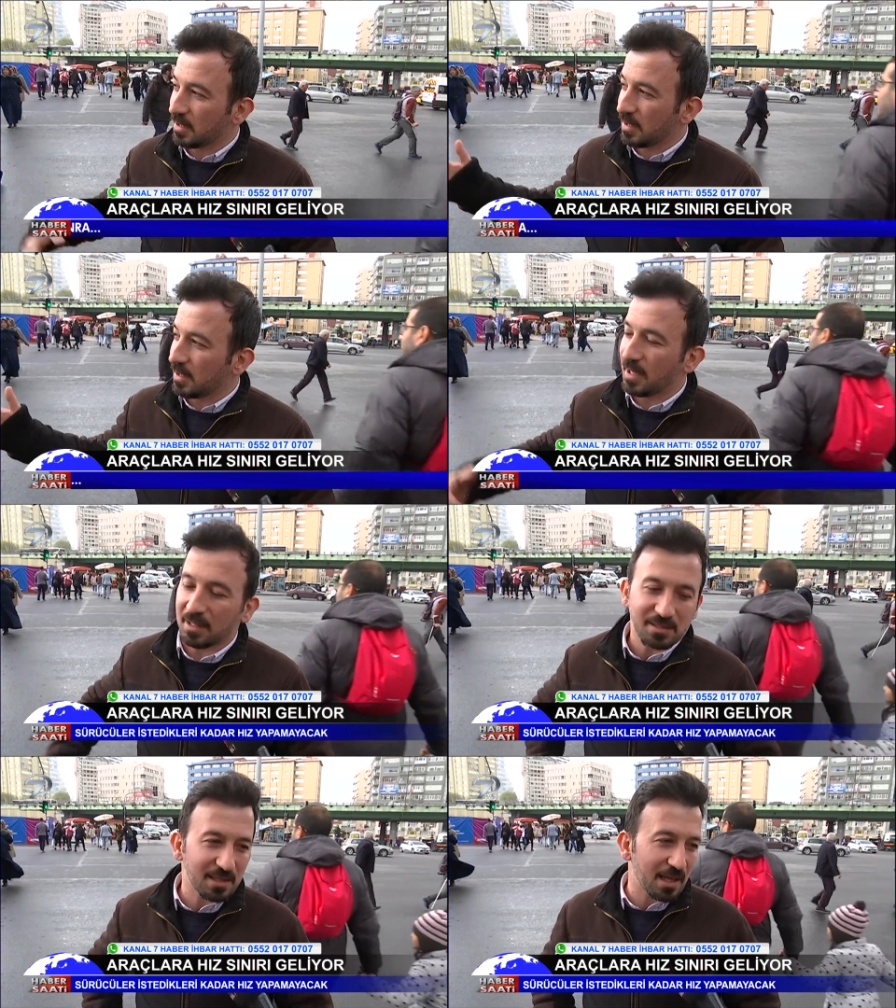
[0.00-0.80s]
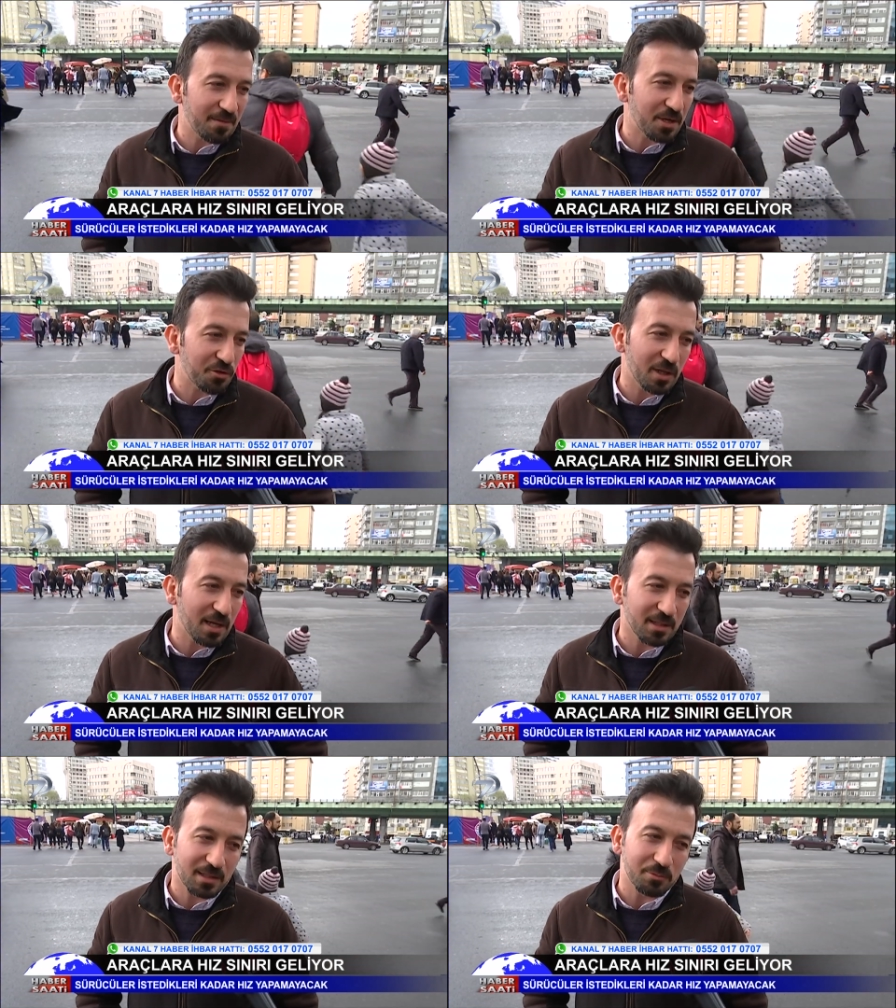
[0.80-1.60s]
EDS'ler var
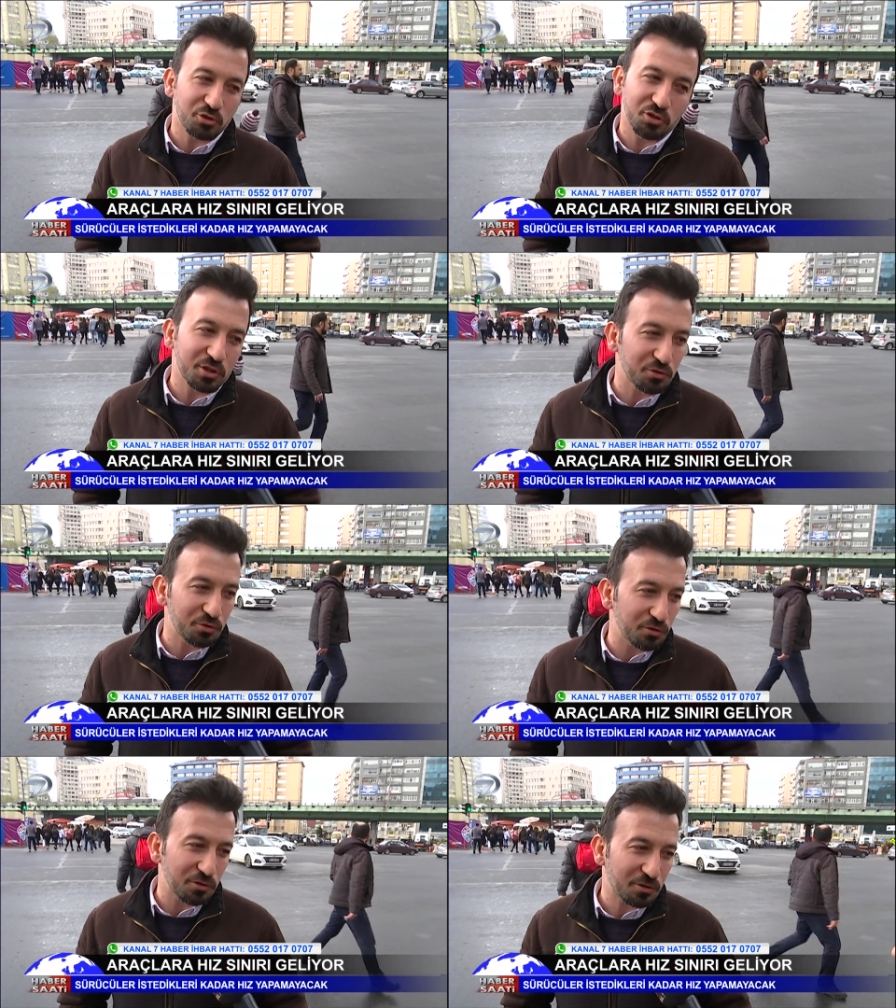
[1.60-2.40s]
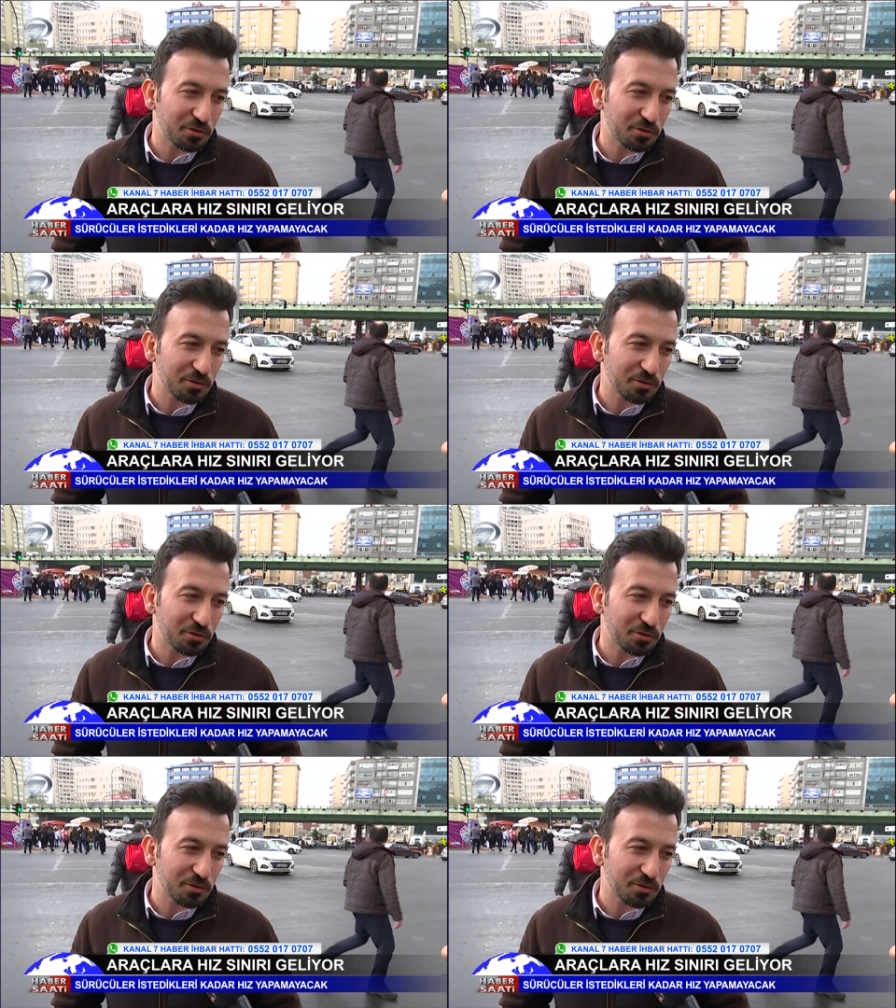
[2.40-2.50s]
yollarda. Kimse onlara da yok.